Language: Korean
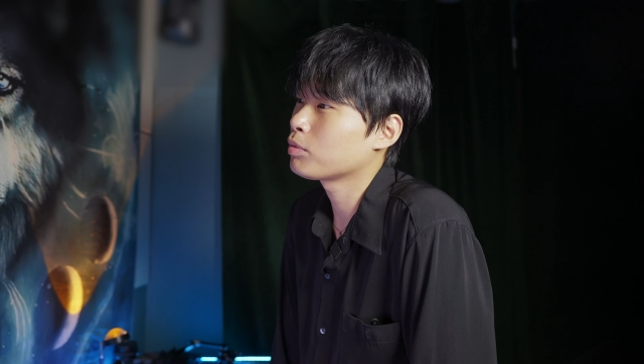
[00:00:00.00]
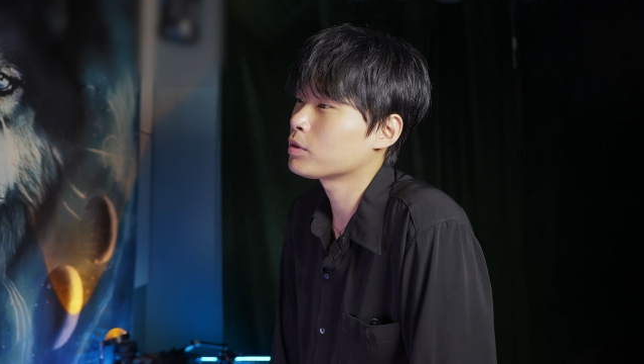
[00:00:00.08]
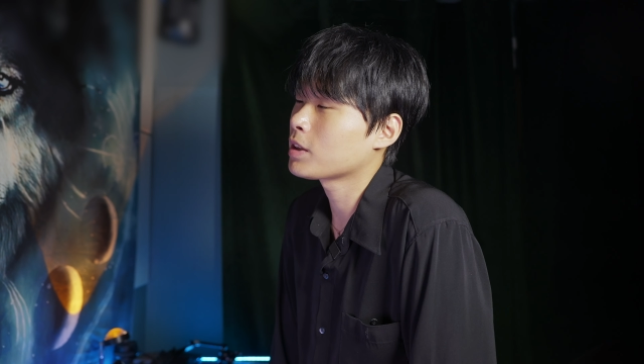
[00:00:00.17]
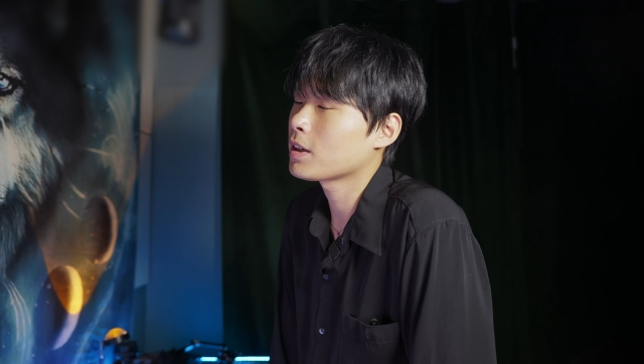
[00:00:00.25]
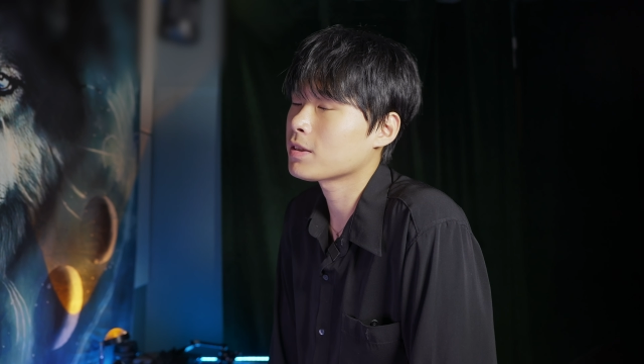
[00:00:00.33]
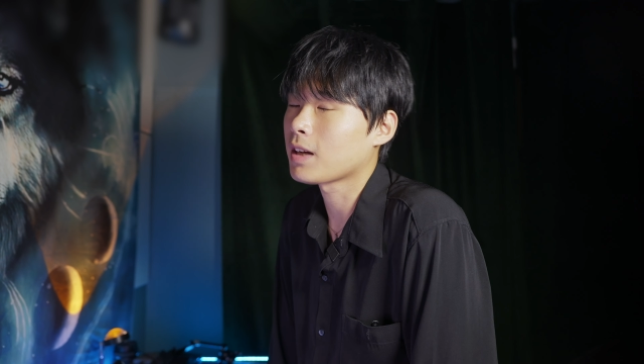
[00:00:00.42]

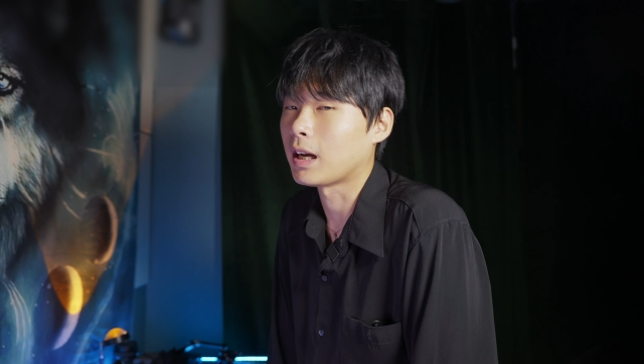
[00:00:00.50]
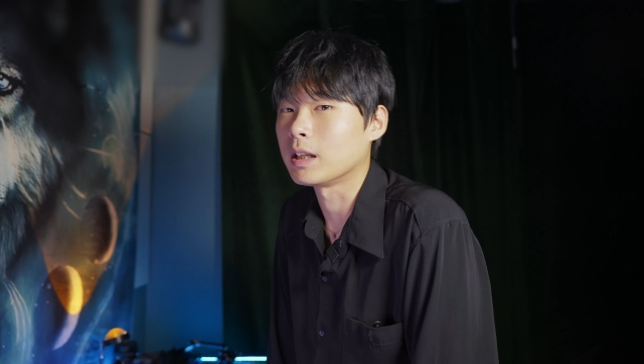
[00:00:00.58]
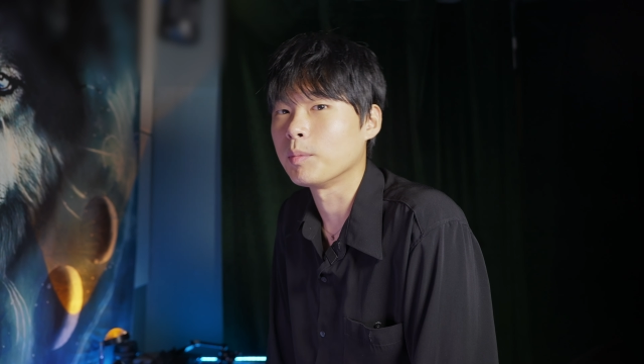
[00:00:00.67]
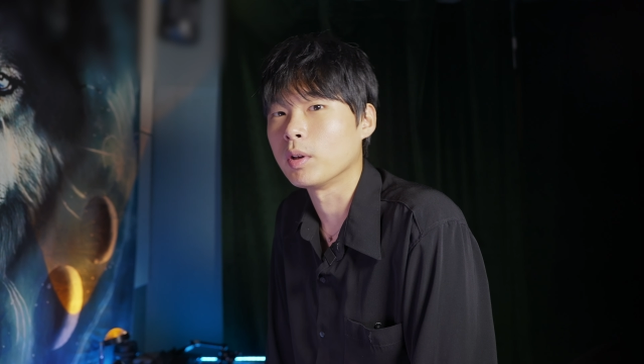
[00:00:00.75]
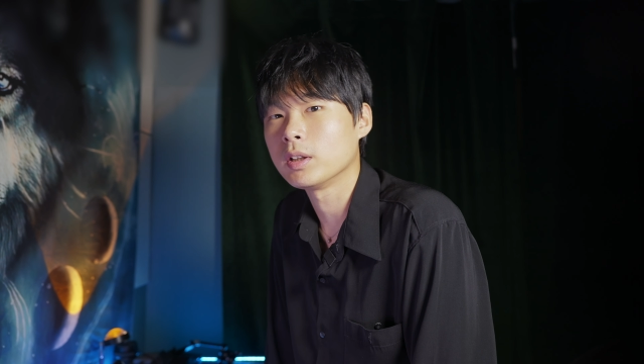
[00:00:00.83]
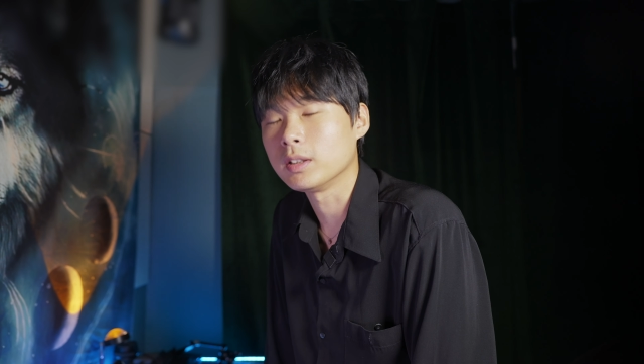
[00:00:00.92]
풀사이즈가
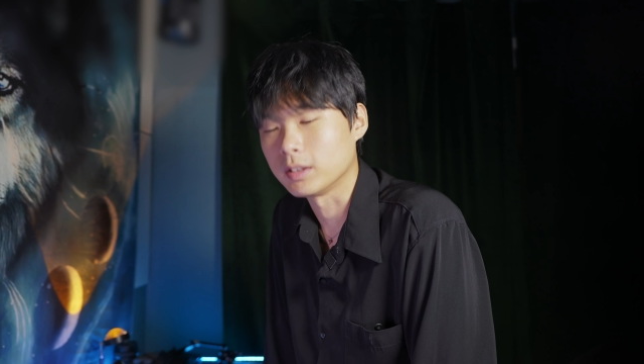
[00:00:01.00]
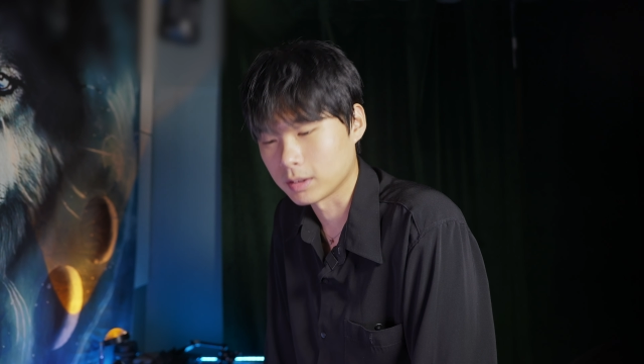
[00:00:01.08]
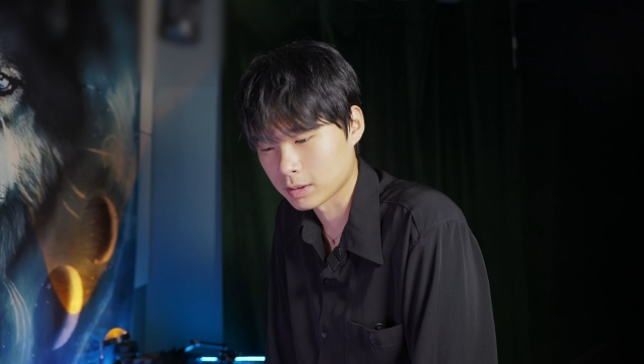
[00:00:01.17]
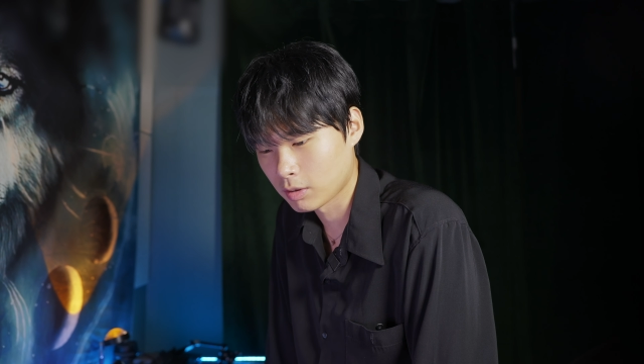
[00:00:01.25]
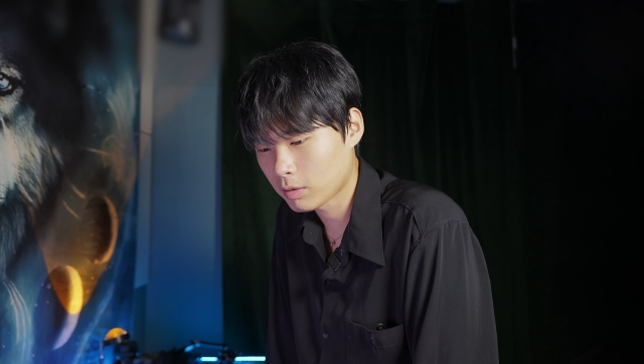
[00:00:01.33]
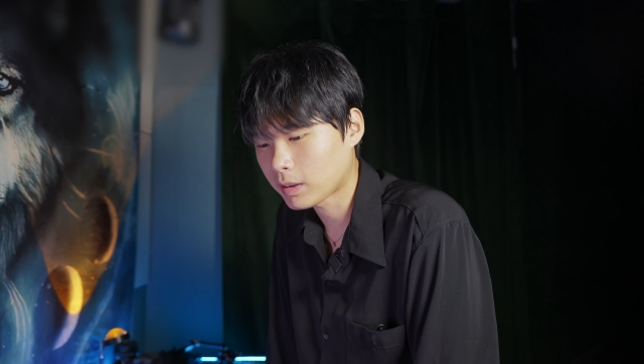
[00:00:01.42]
아니면은
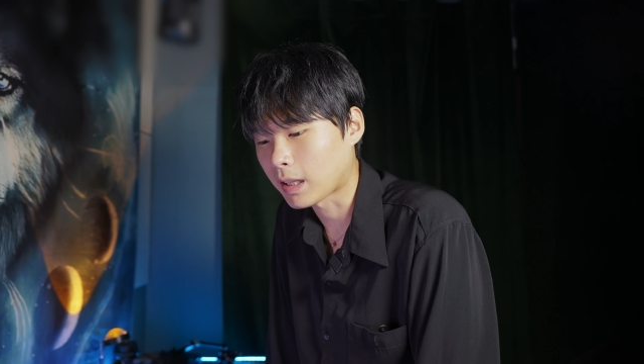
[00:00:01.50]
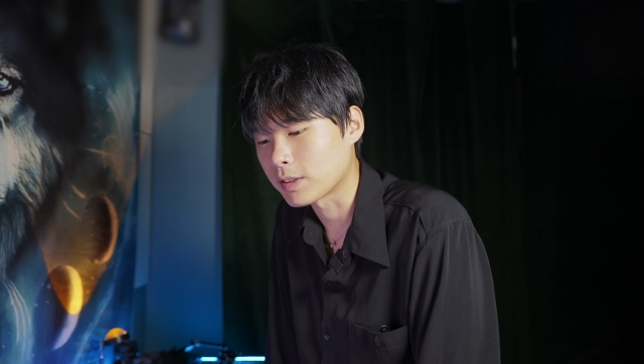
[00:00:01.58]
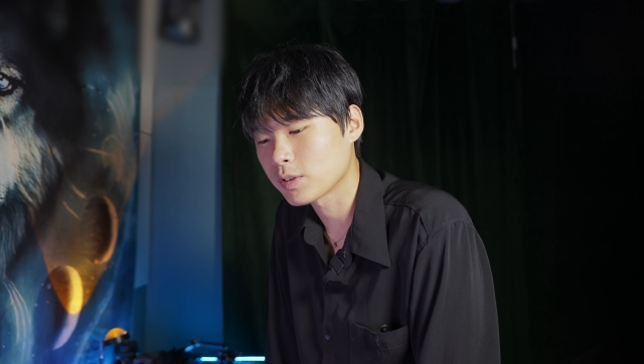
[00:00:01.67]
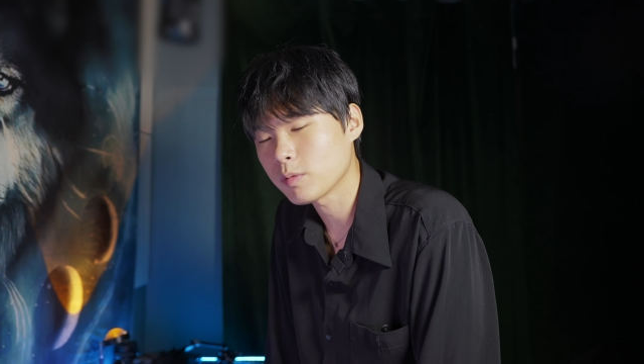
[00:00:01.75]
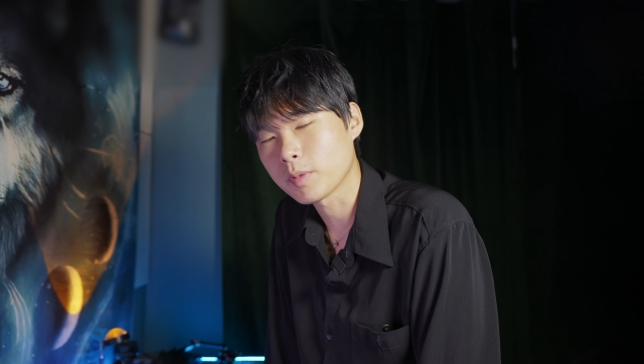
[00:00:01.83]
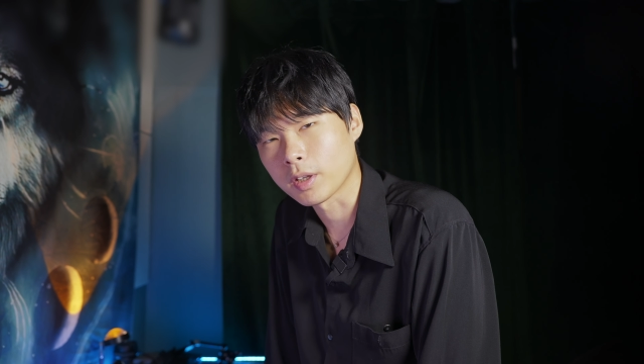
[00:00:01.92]
그건
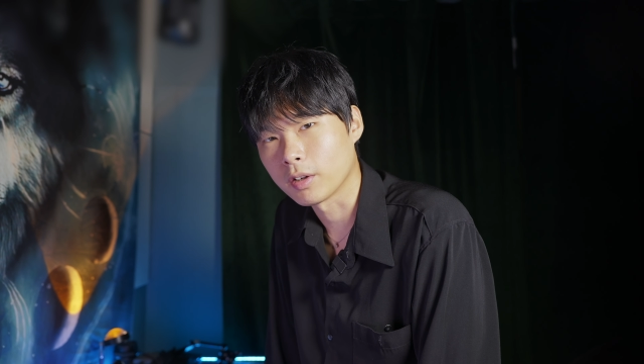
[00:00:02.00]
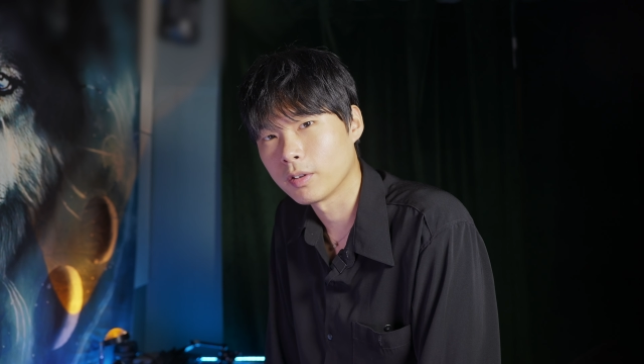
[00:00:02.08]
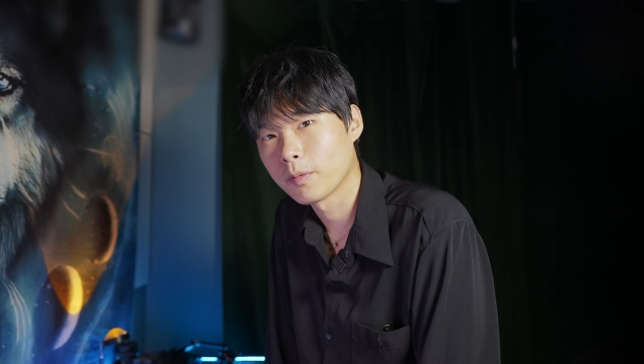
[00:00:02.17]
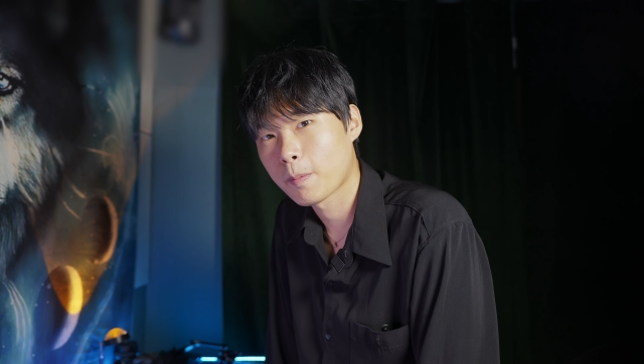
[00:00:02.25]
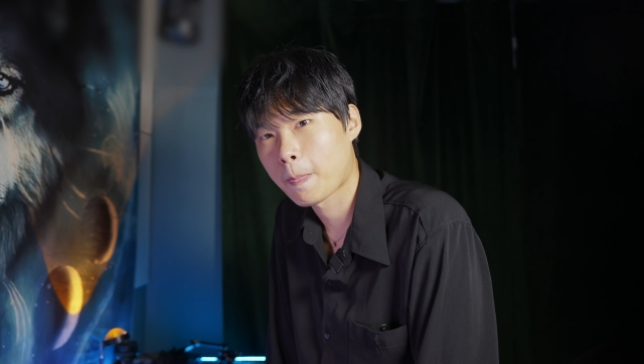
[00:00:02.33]
단점이에요